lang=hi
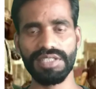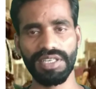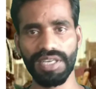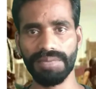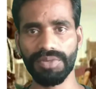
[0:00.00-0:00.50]

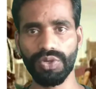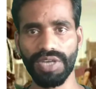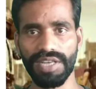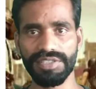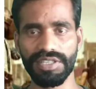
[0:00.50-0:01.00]
से गेम को
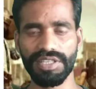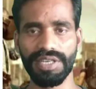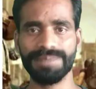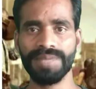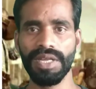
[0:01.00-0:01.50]
खेल सकते
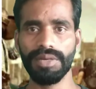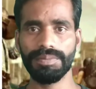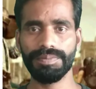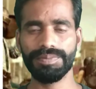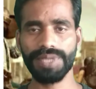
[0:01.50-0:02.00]
हैं
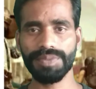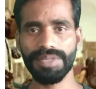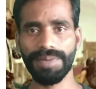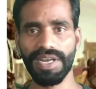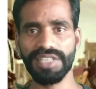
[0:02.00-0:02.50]

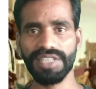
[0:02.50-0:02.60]
सबसे पहले